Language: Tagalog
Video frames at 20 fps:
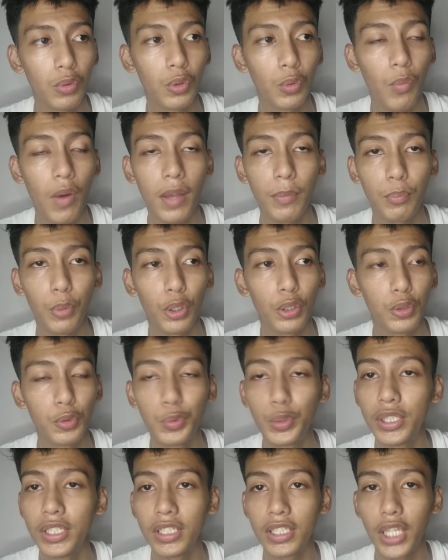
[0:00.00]
road to
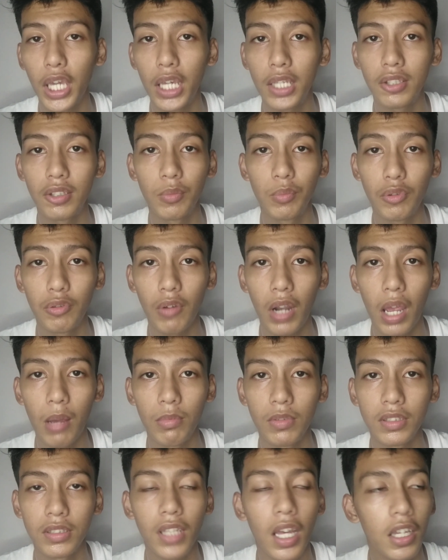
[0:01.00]
1.3k
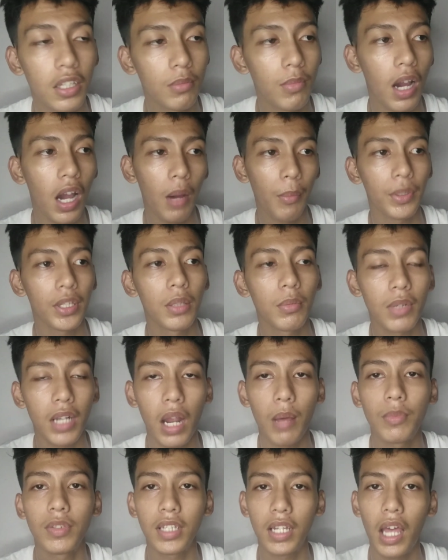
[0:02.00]
subscribers tayo na mga kapatid.
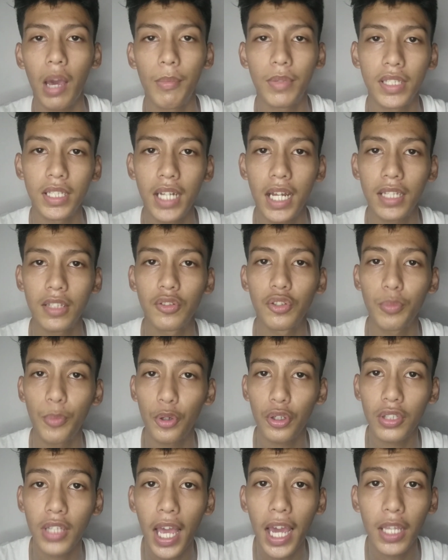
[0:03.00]
Maraming salamat sa lahat ng
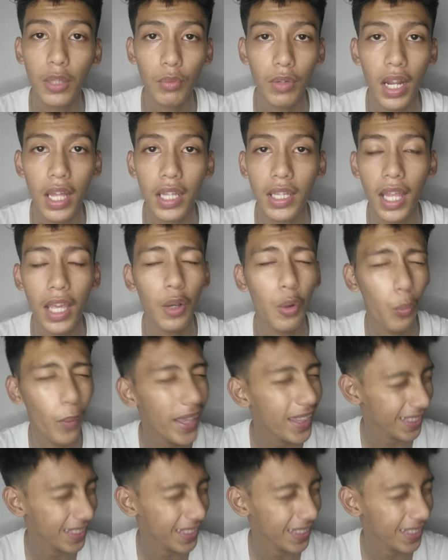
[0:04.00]
suporta kahit wala tayong